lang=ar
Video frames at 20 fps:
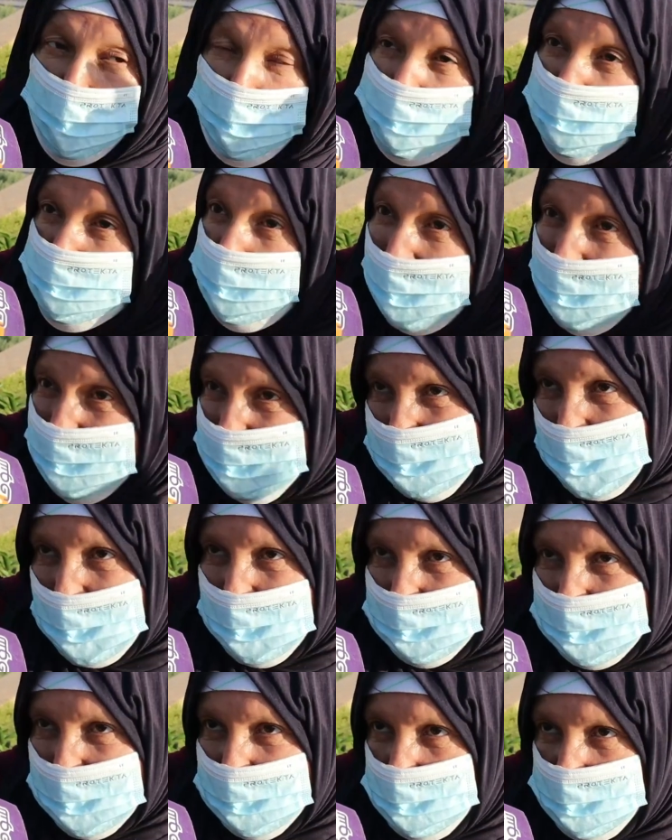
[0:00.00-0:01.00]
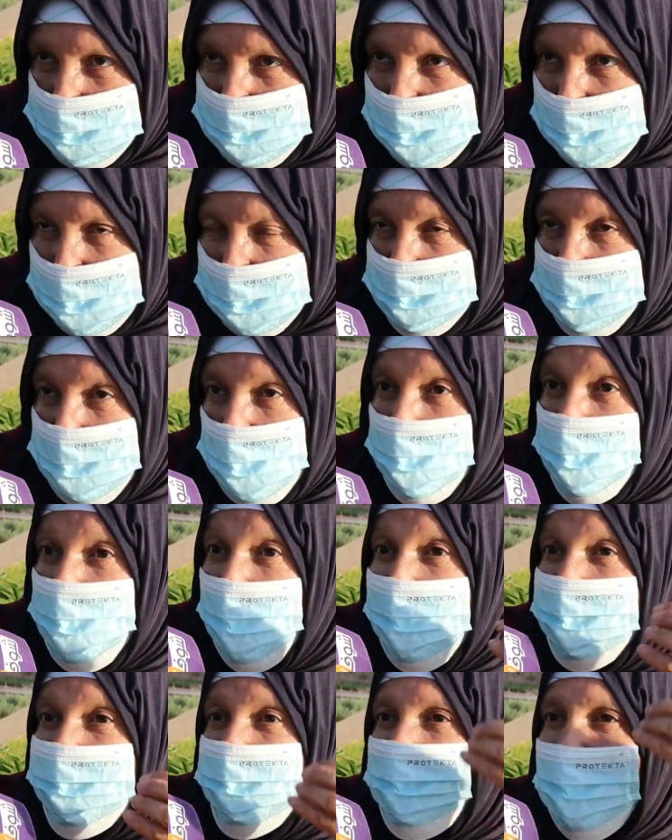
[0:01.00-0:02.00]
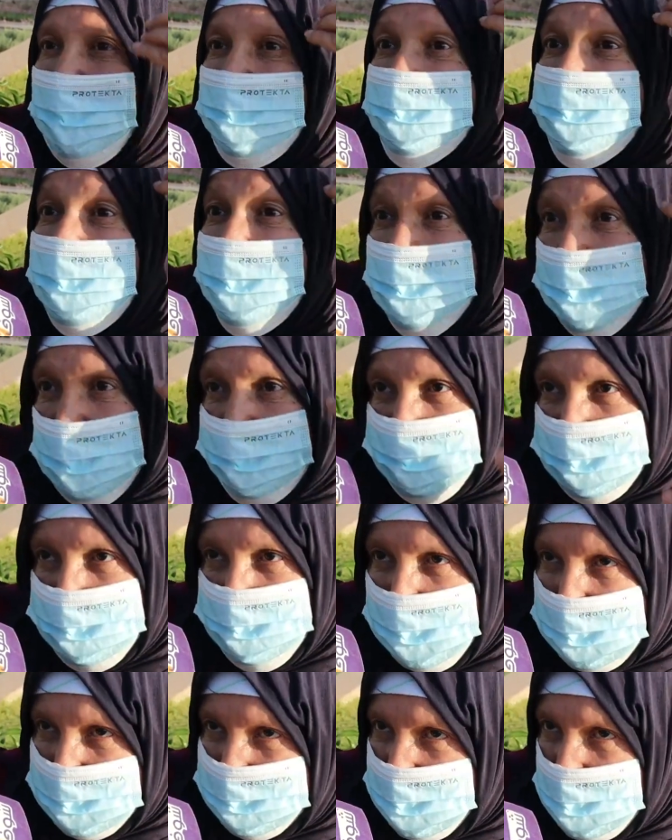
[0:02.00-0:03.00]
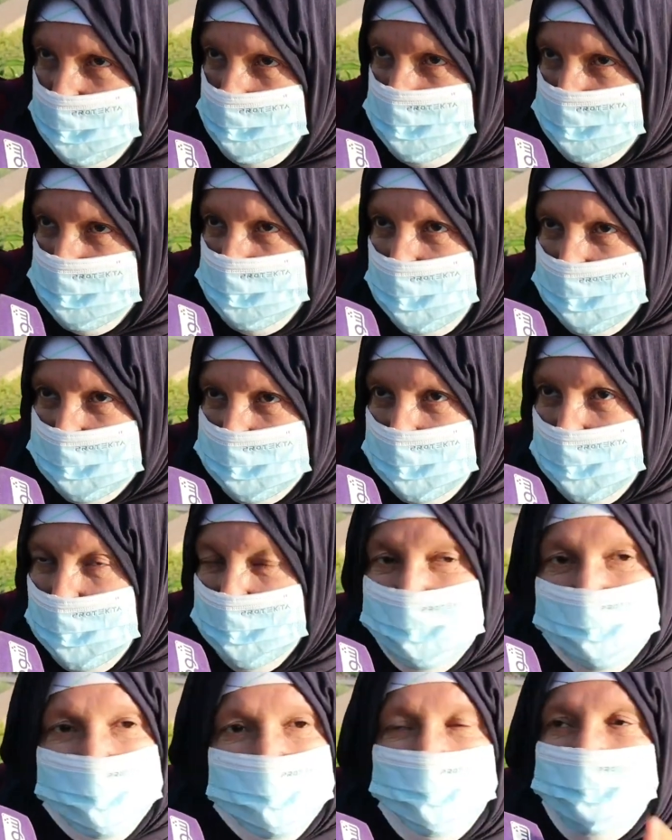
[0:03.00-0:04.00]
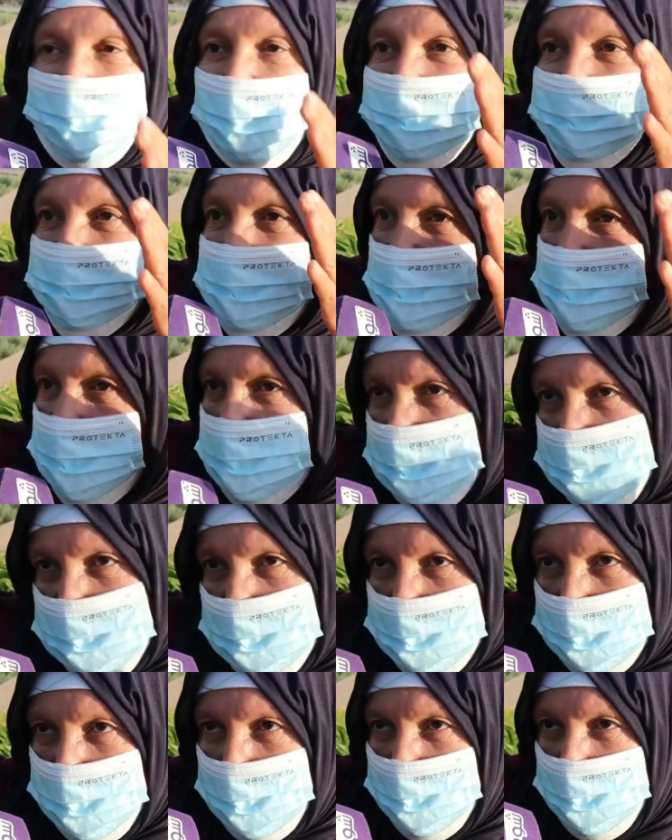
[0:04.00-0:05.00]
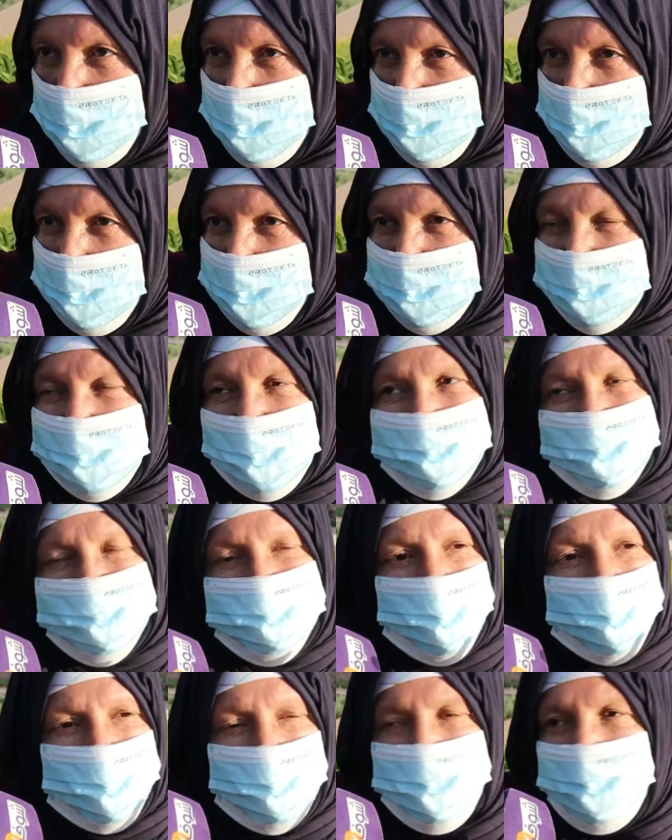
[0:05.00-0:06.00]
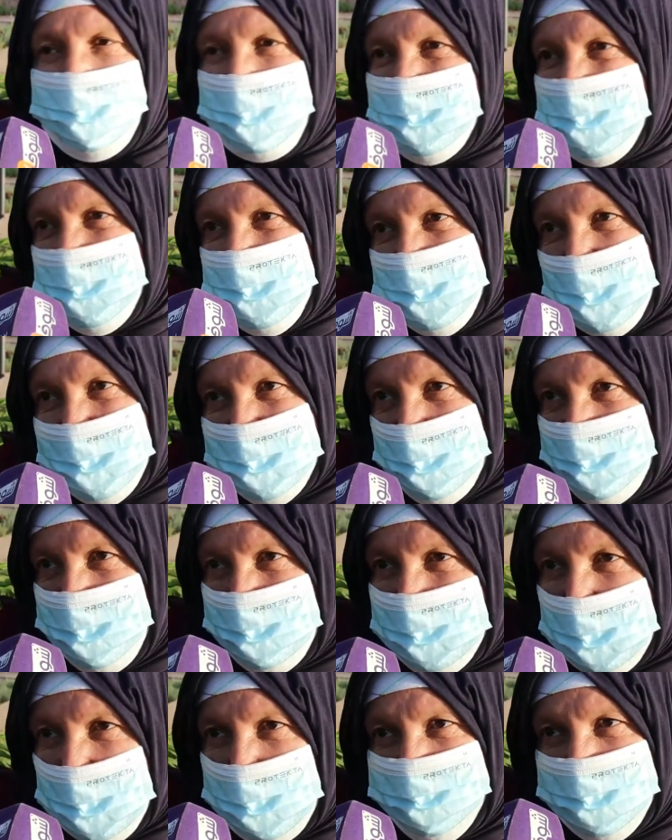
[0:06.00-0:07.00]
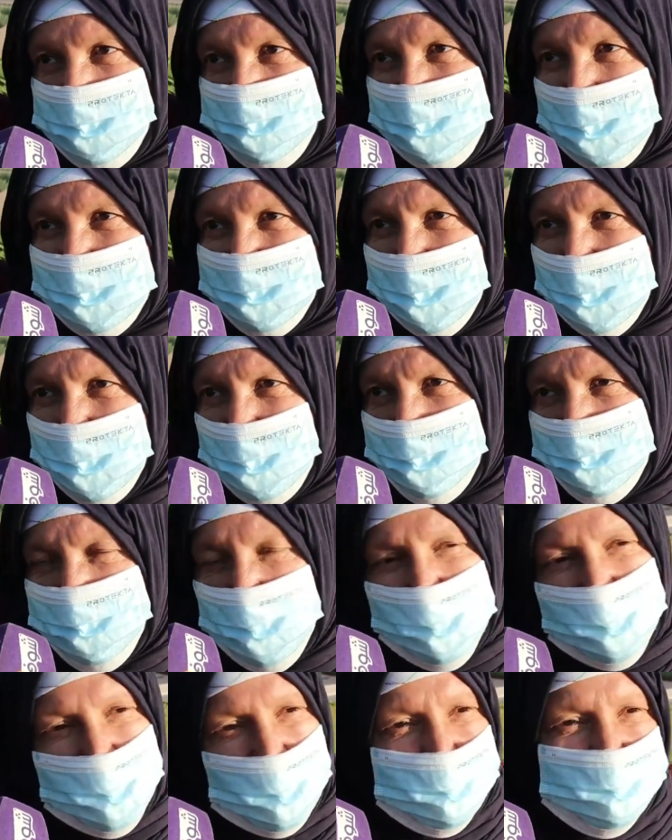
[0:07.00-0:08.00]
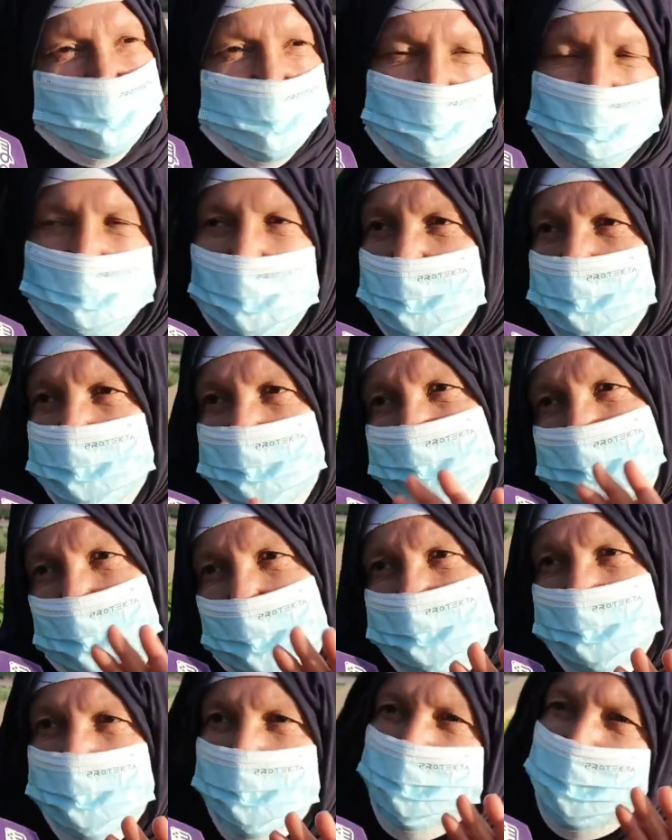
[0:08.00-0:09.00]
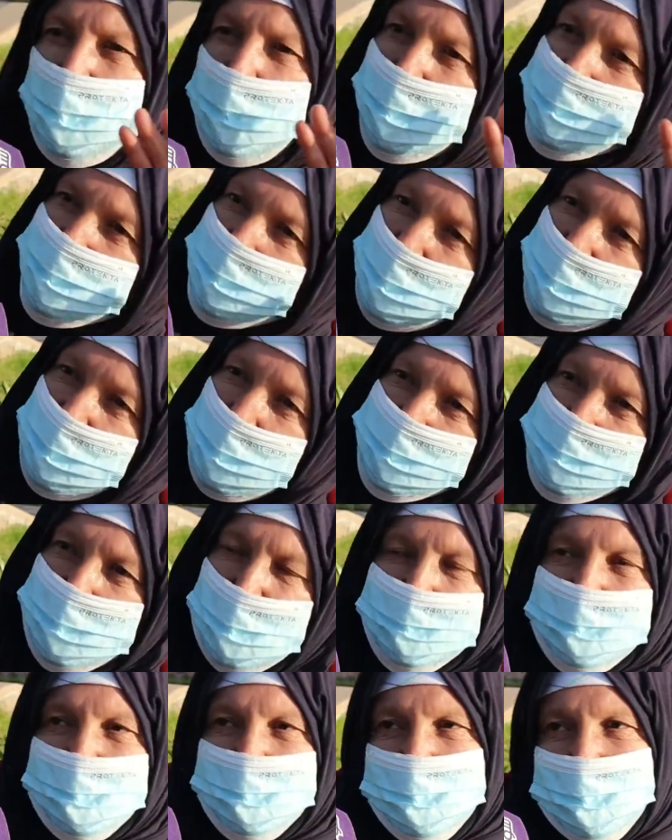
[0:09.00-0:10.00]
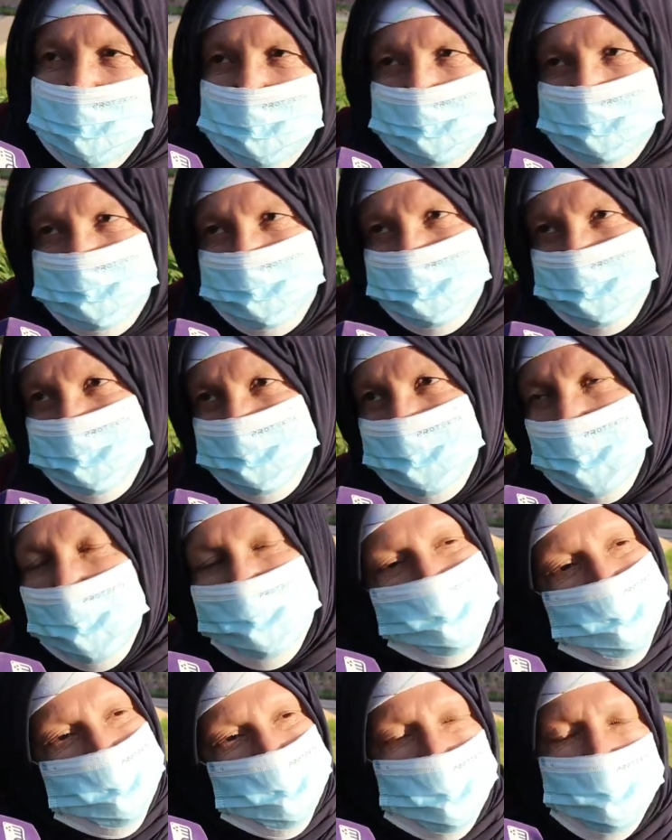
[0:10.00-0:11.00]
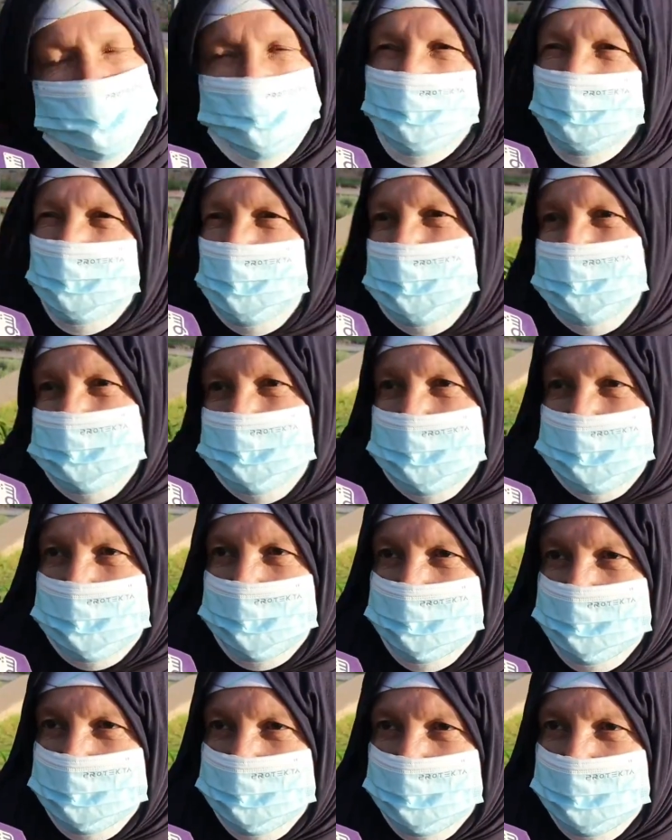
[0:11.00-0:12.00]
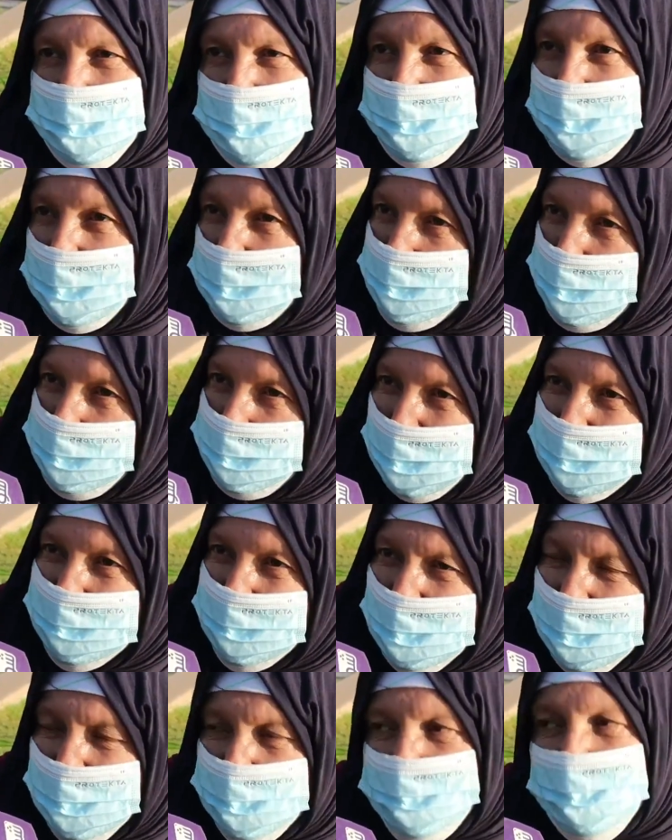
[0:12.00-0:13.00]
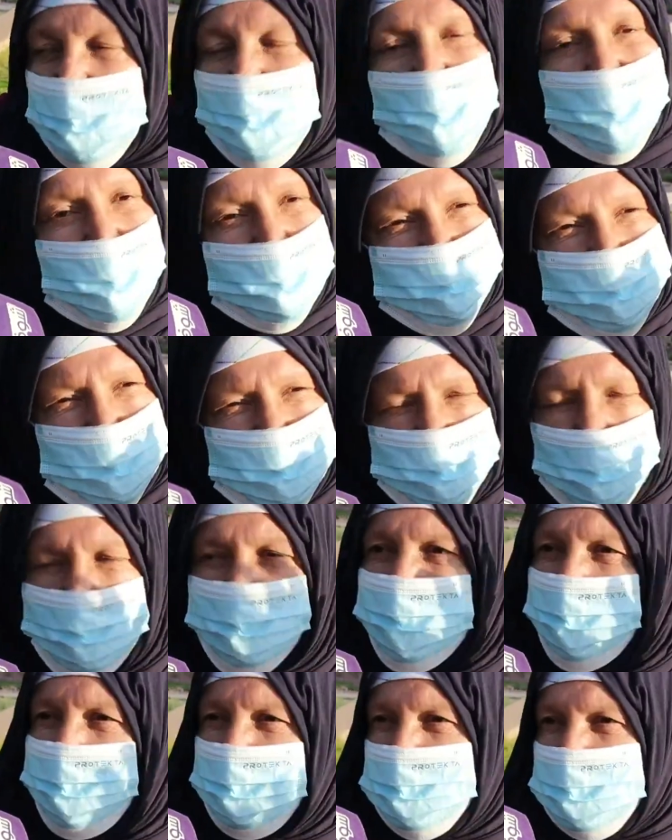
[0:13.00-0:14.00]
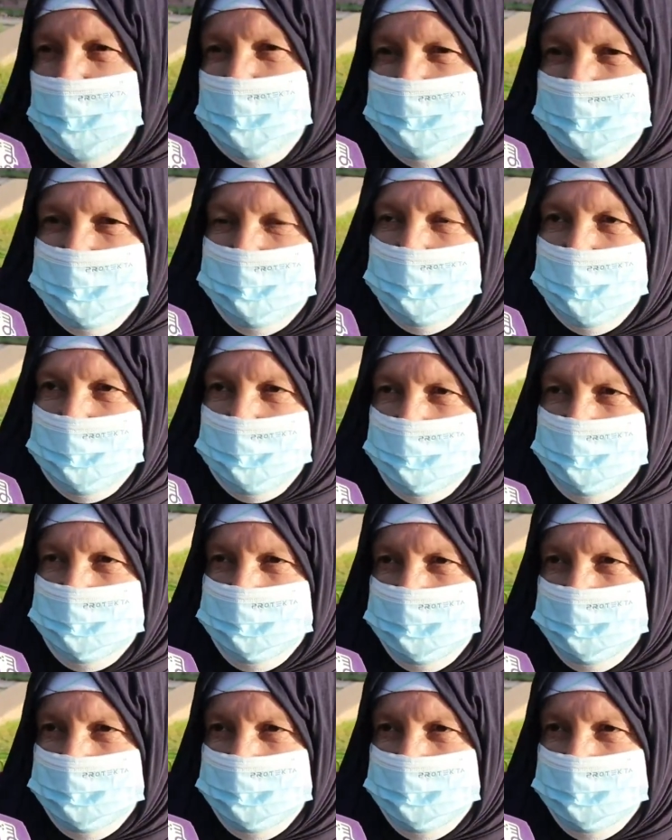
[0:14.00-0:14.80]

وما تبقايش تعيط لي وسط الخدمه وانا ما عنديش 500 درهم باش نعطيها ليه اللي بغى يديرو يديرو قالت لي ولا ما بغيتيش تعطي لولدك 500 درهم انت شي غتشوفي غتشوفي اش اش غادي يدير انت اش غتشوفي اش غيدير ياك ما بغيتيش انت اش غتشوفي اش غادي يدير